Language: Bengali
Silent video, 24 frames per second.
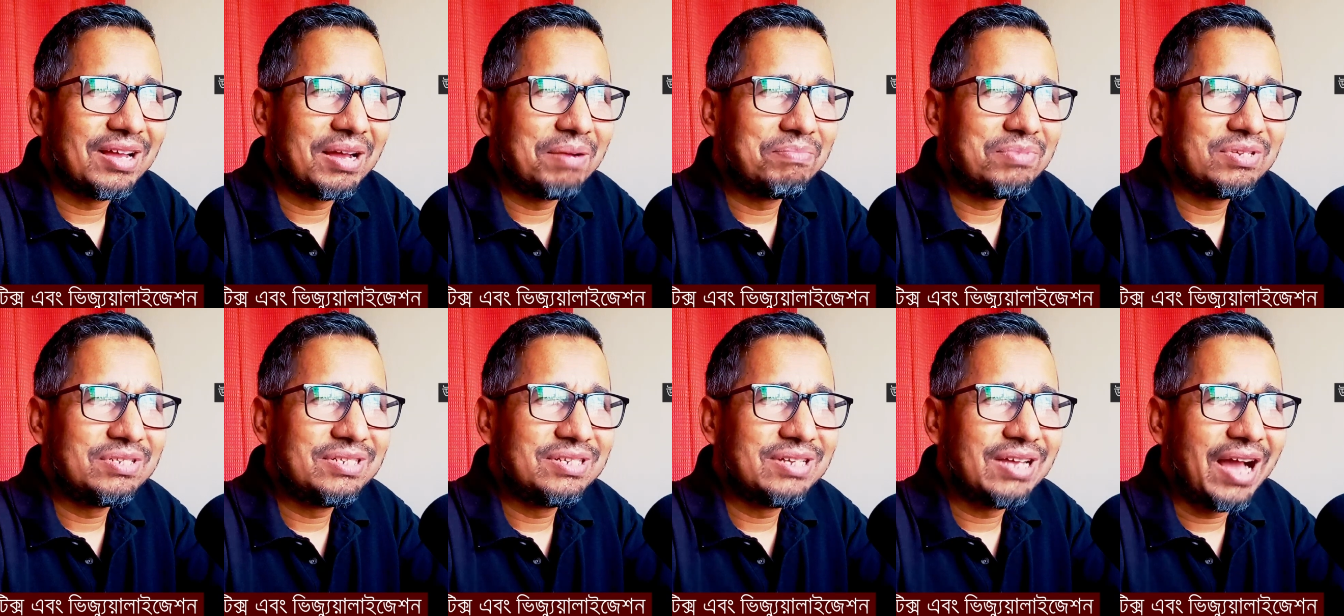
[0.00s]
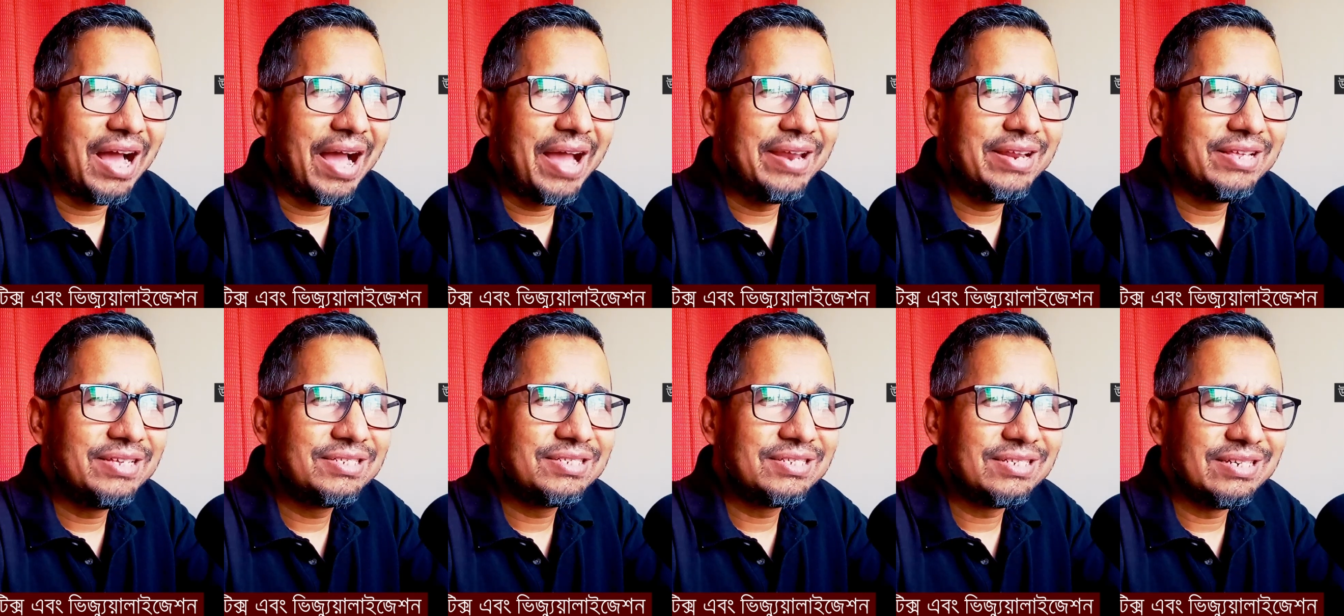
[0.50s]
আমরা যে
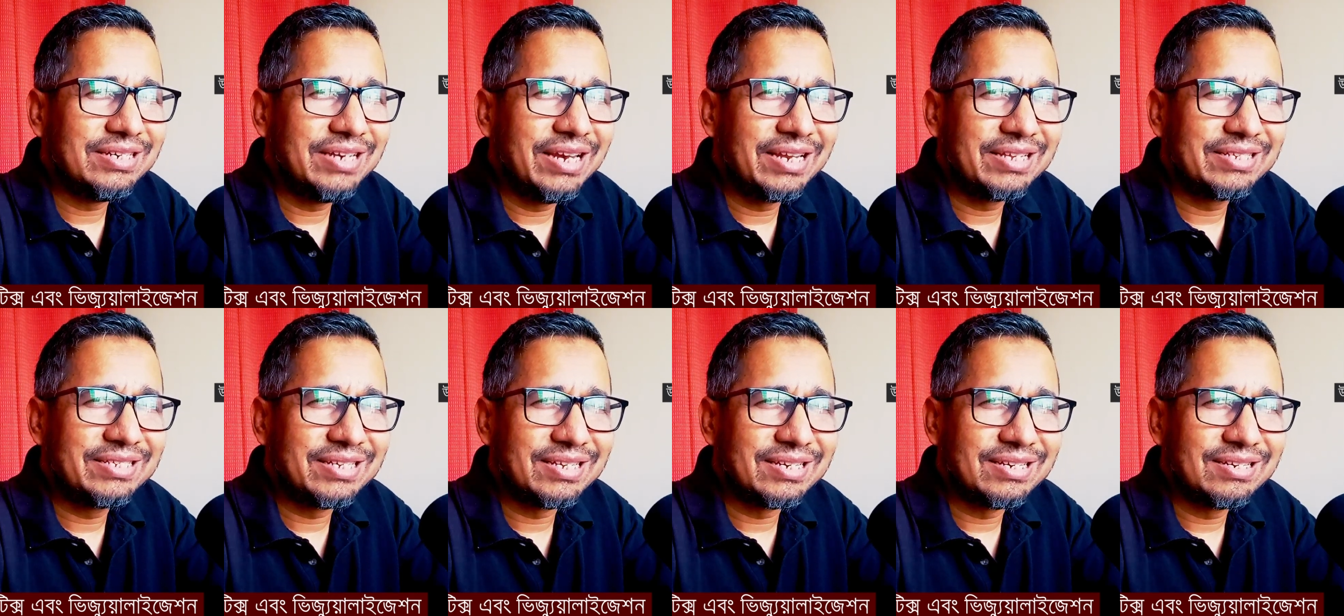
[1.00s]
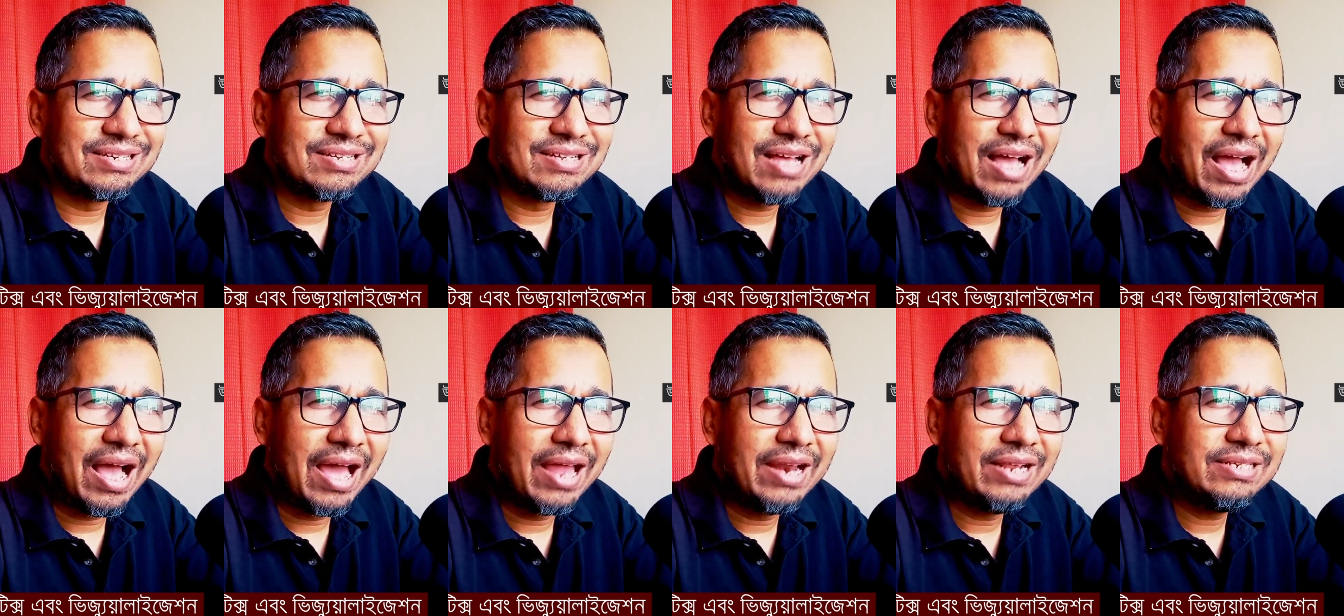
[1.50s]
আইরিস সেট
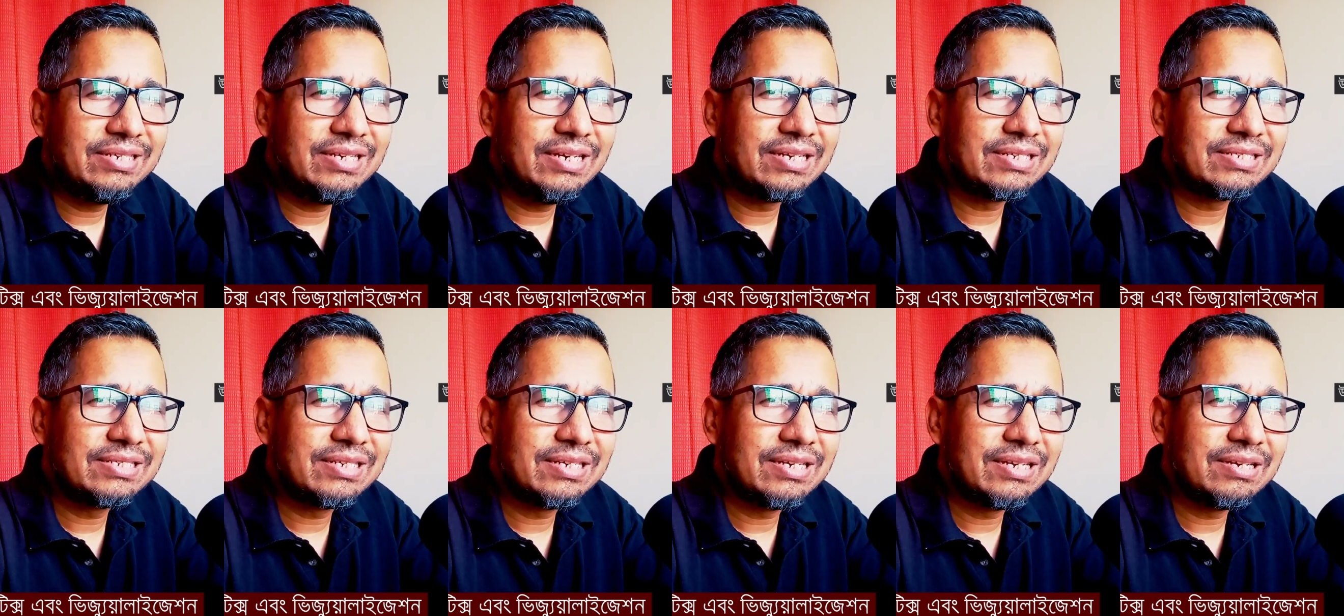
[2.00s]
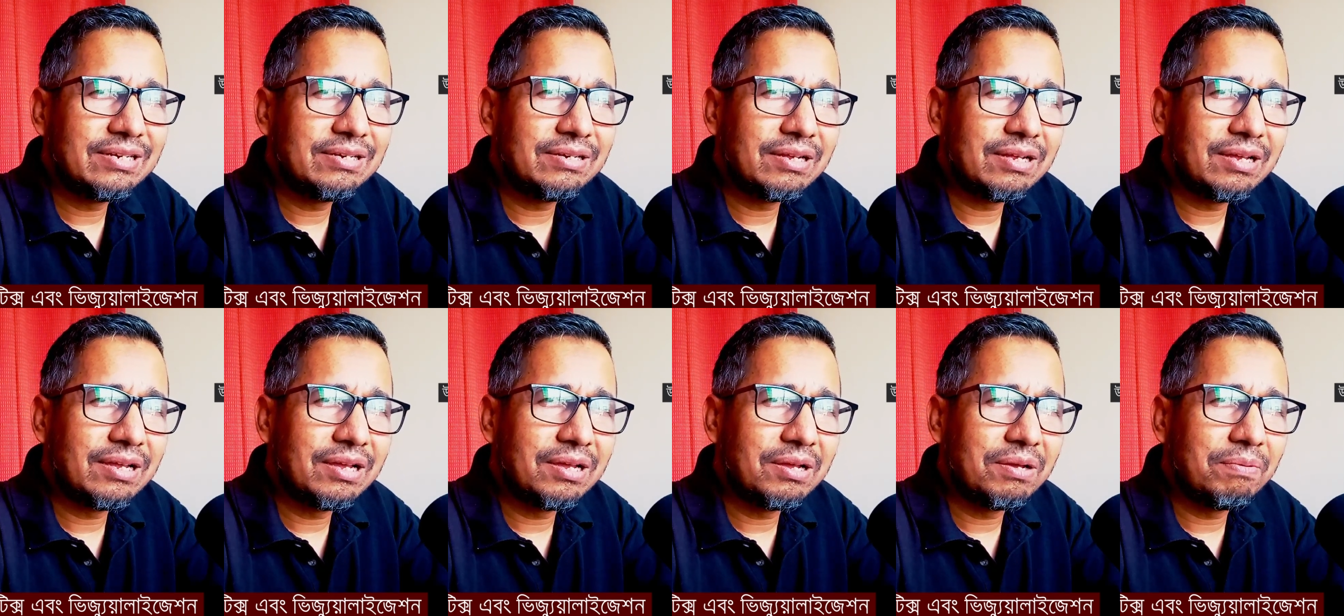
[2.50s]
আইরিস সেটের
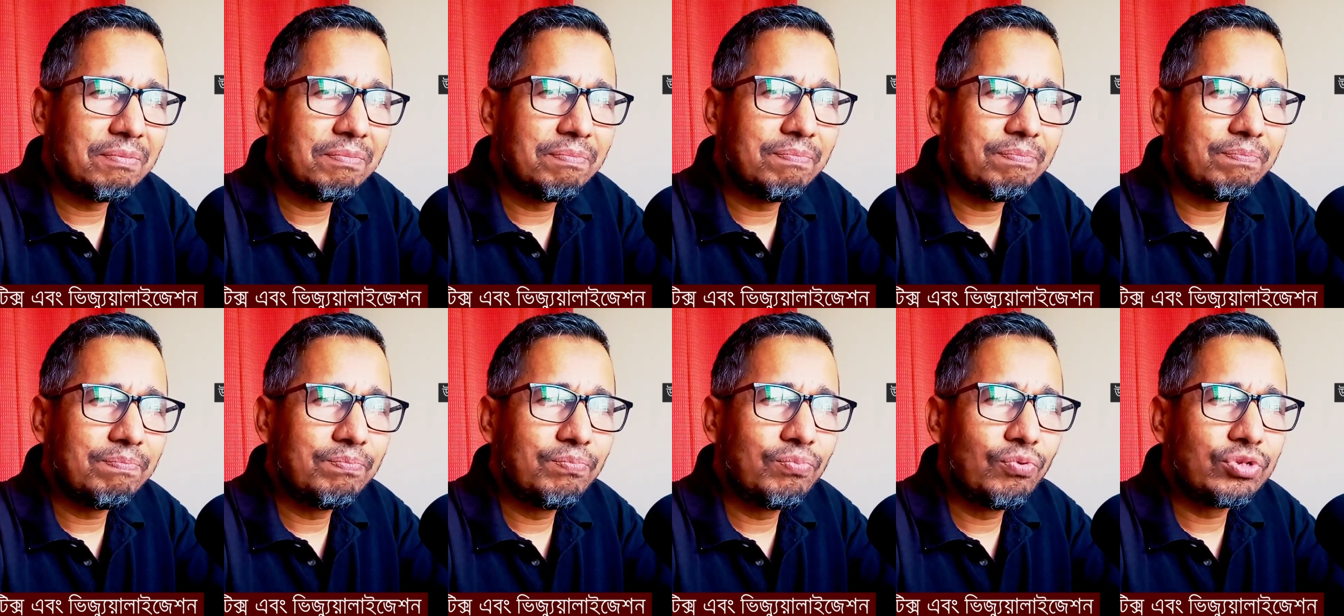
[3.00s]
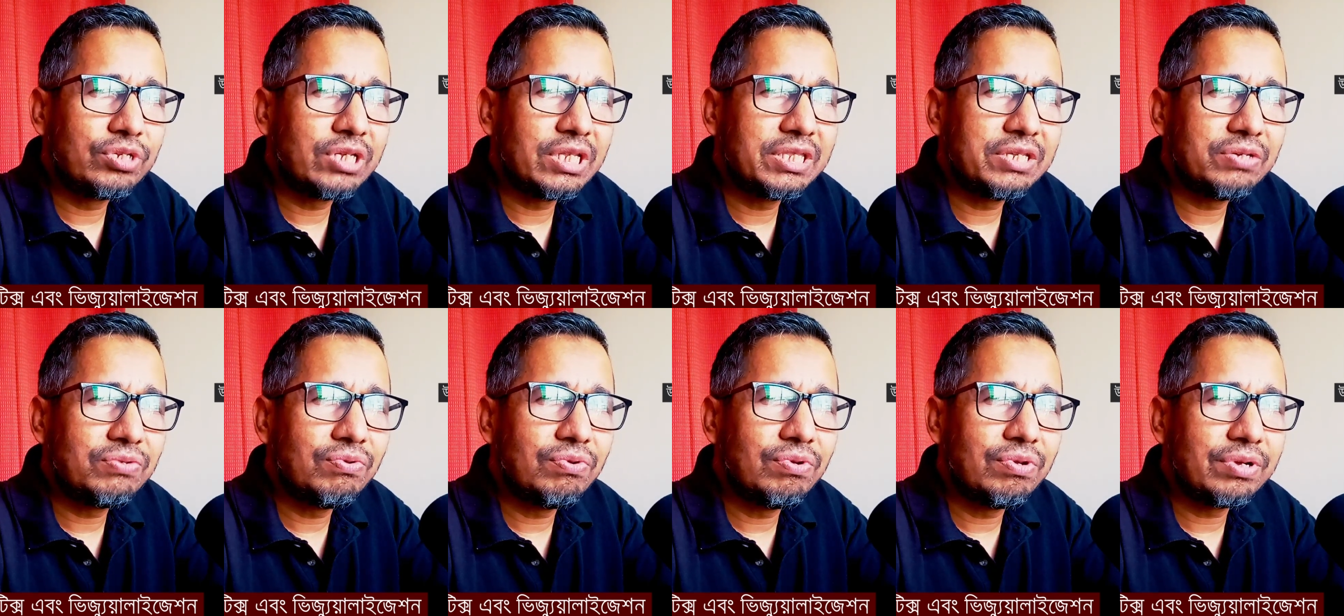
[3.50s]

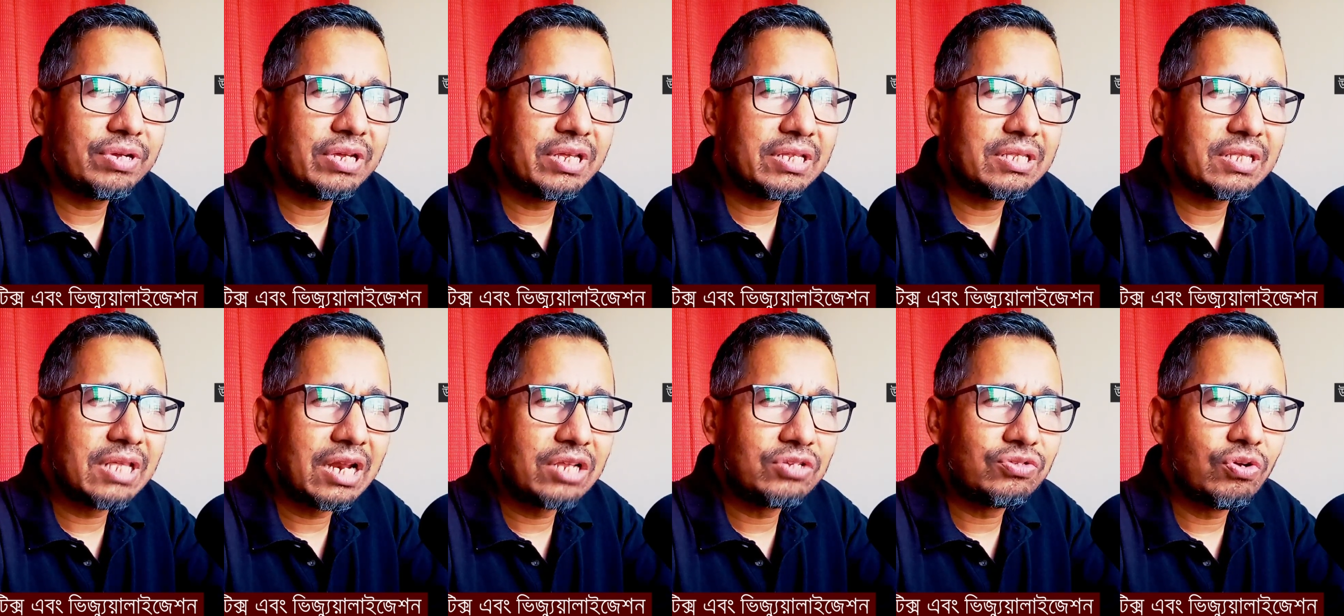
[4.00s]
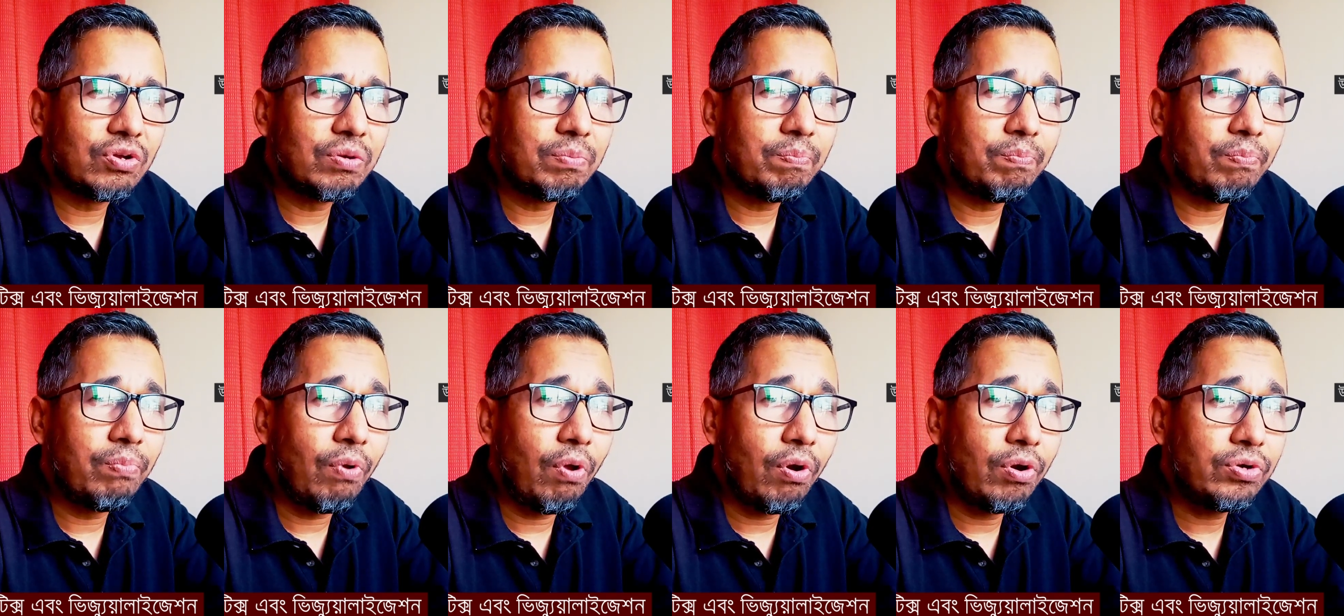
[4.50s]
প্রজাতিগুলোকে তারা যখন
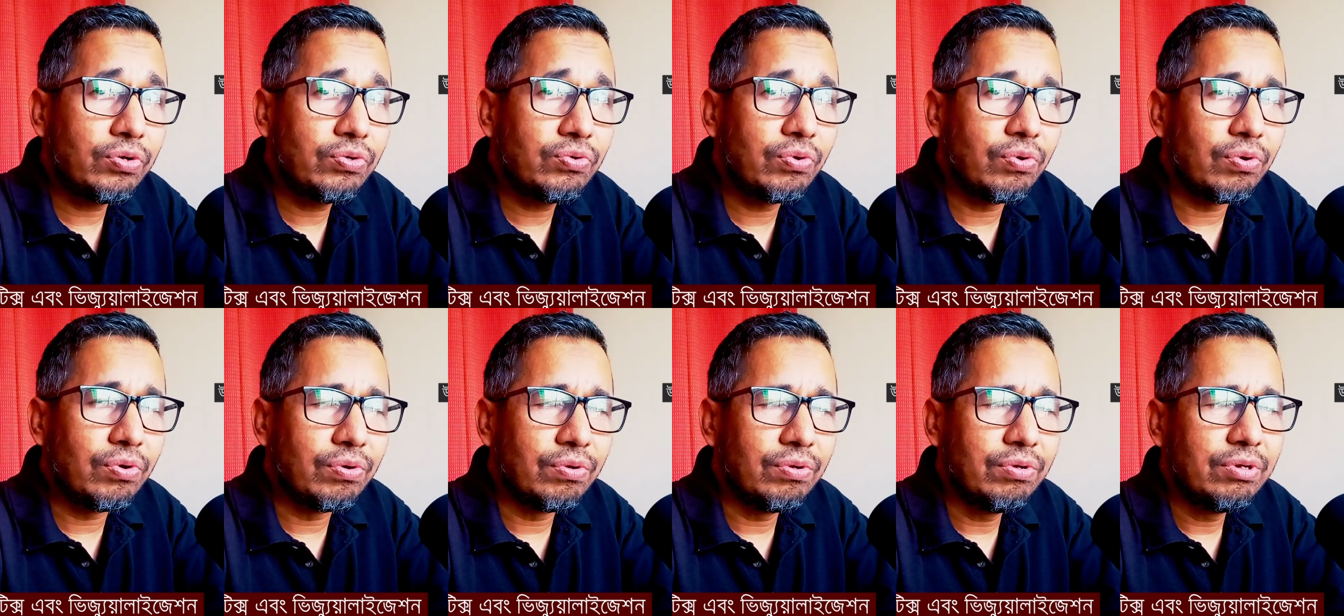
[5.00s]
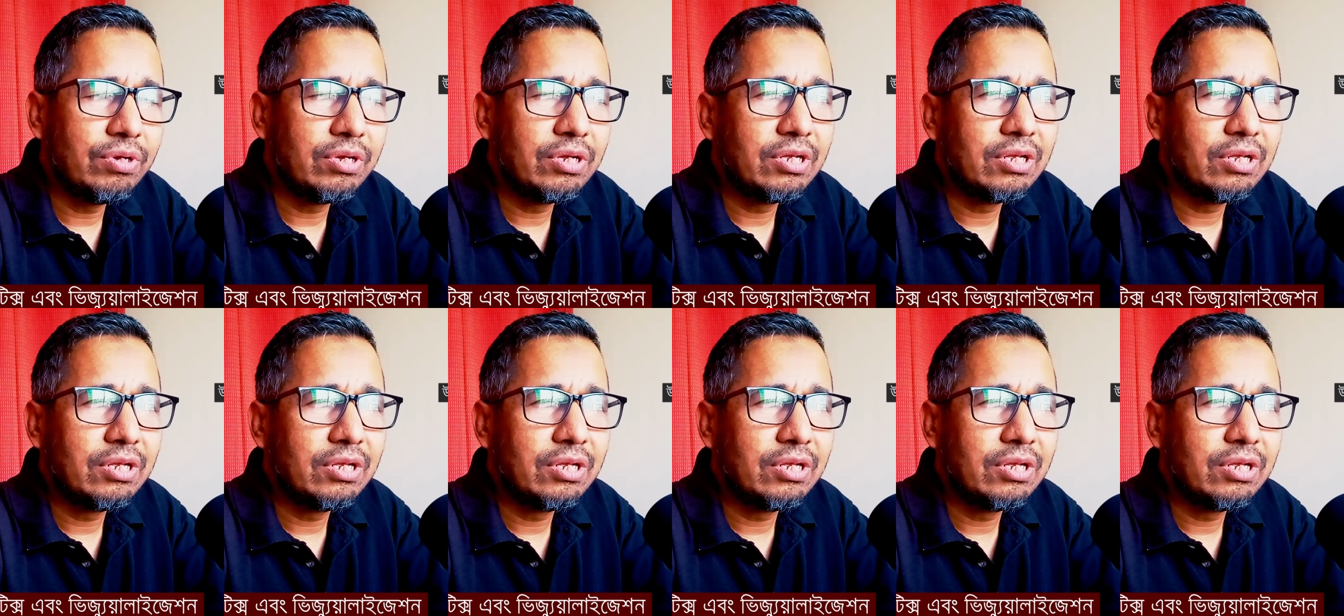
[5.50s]
প্লট করলো